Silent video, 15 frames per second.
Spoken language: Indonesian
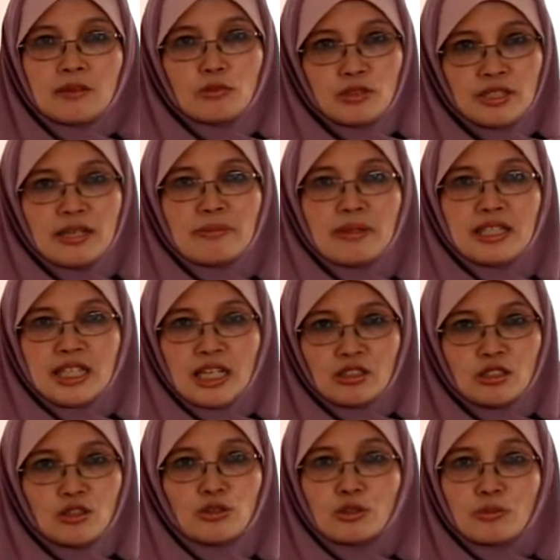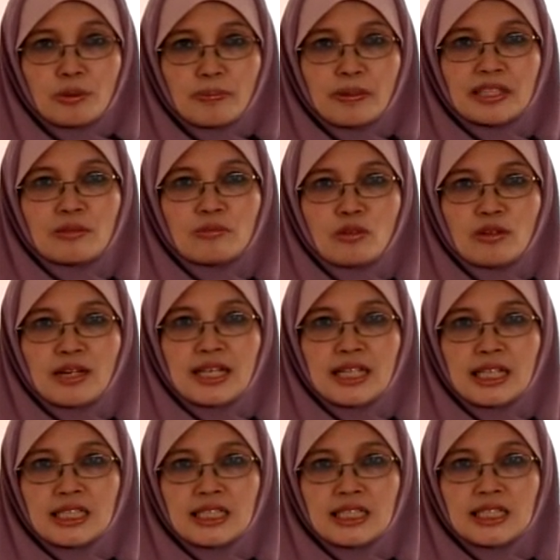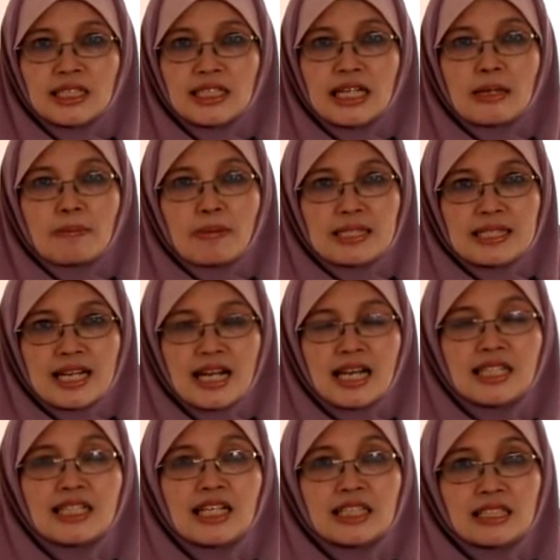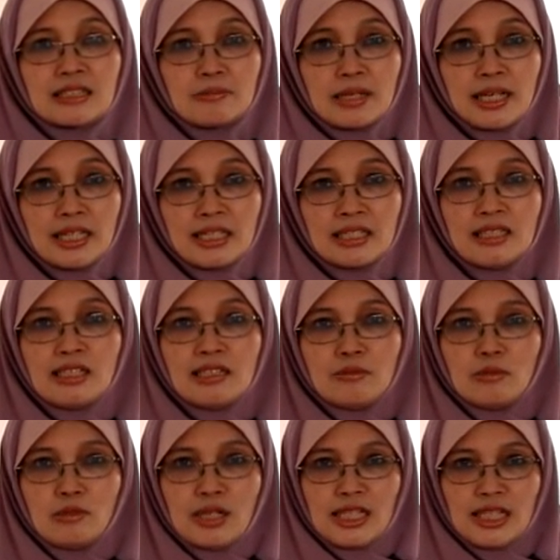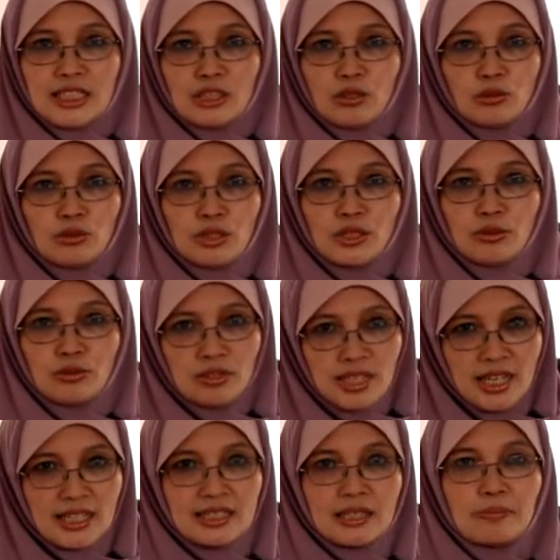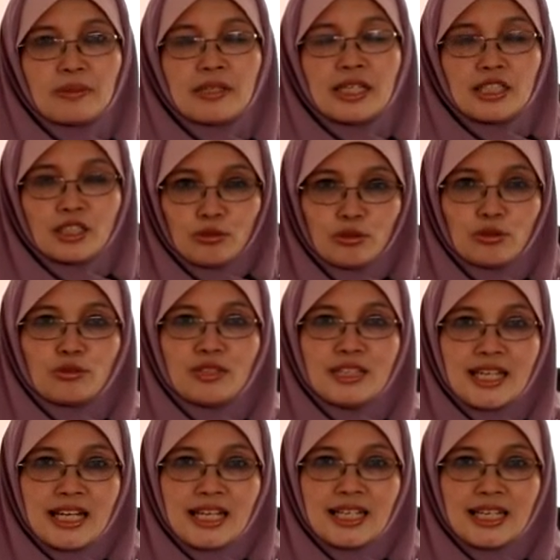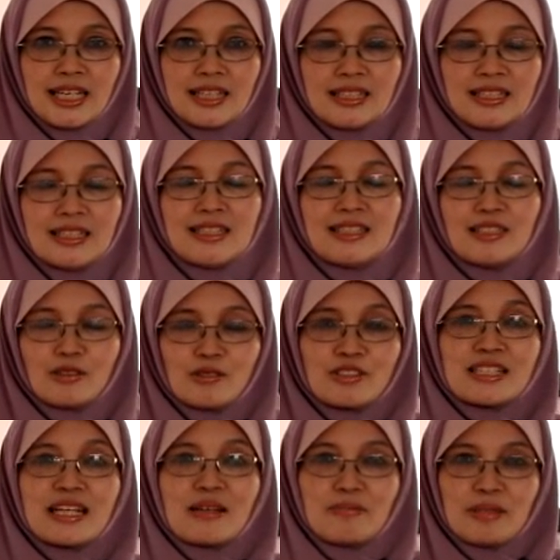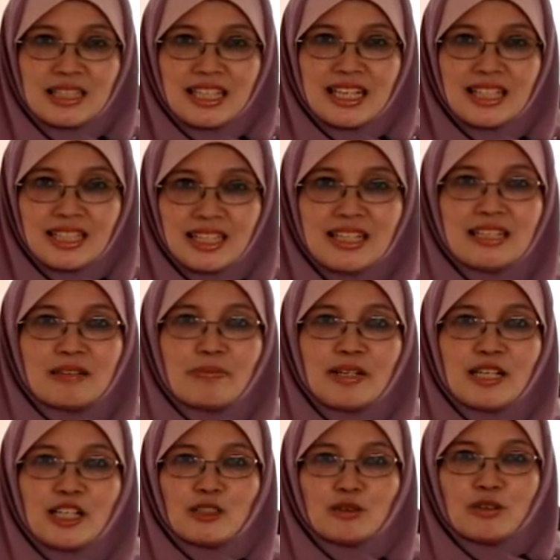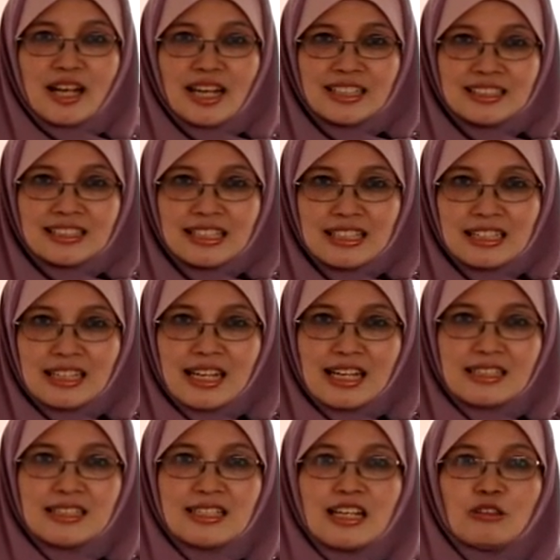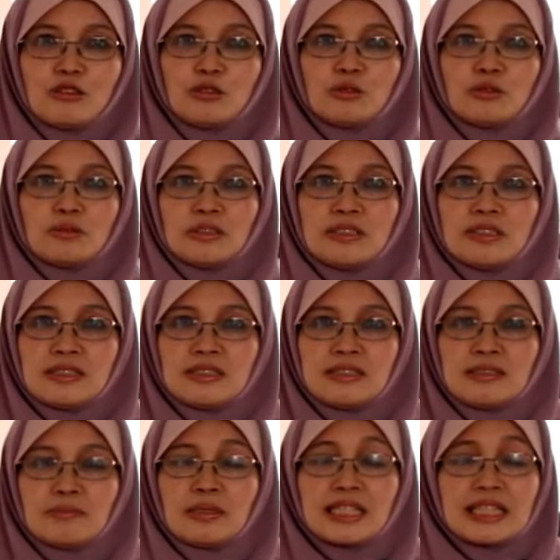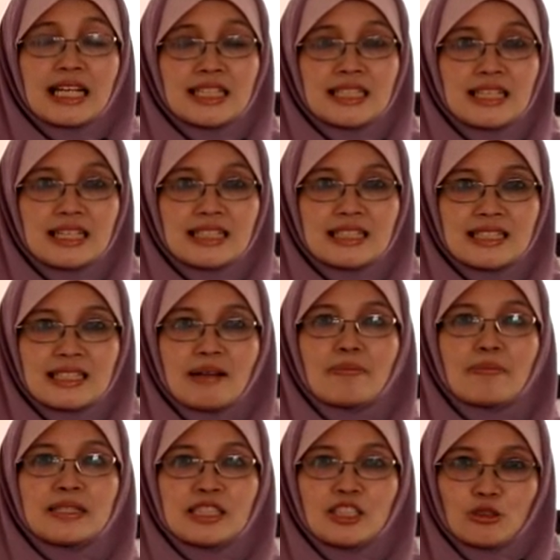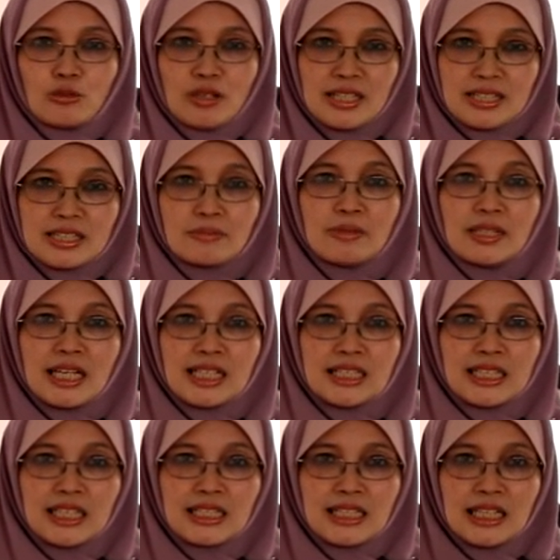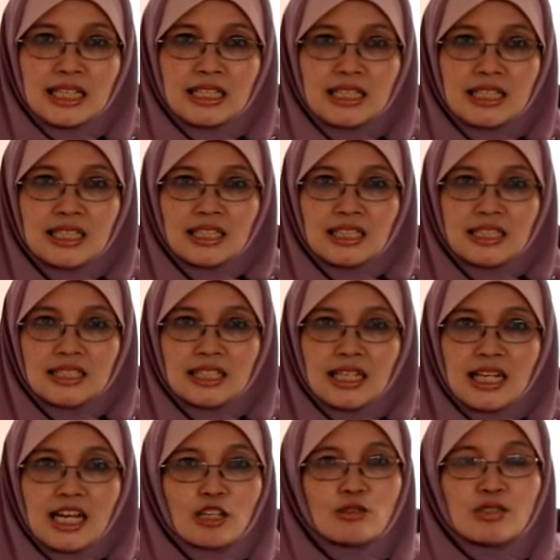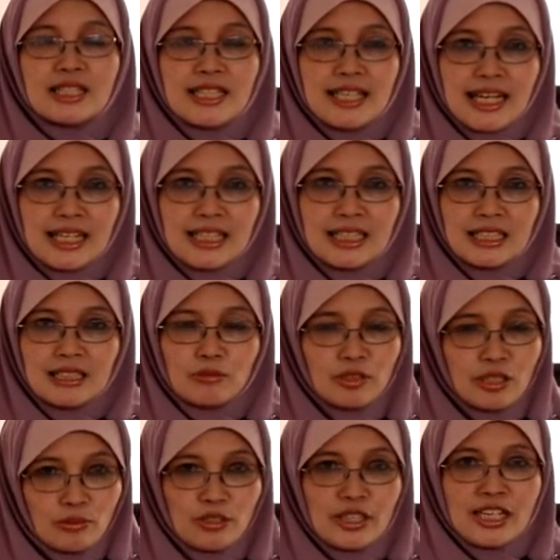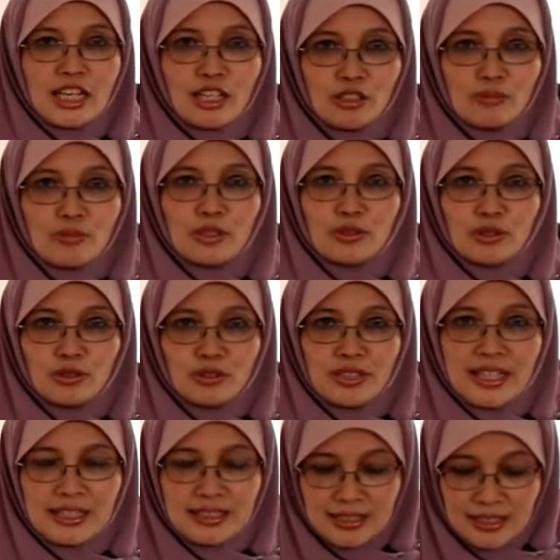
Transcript: Mudah bagi Allah untuk mempertemukan nanti dengan pasangan yang terbaik, bukan hanya untuk di dunia, tapi nanti untuk di akhirat. Teruslah minta ya kepada Tuhan Anda untuk e, bertanya siapa sih Tuhan sebenarnya yang yang harus diyakini. Mudah-mudahan Allah menunjukkan.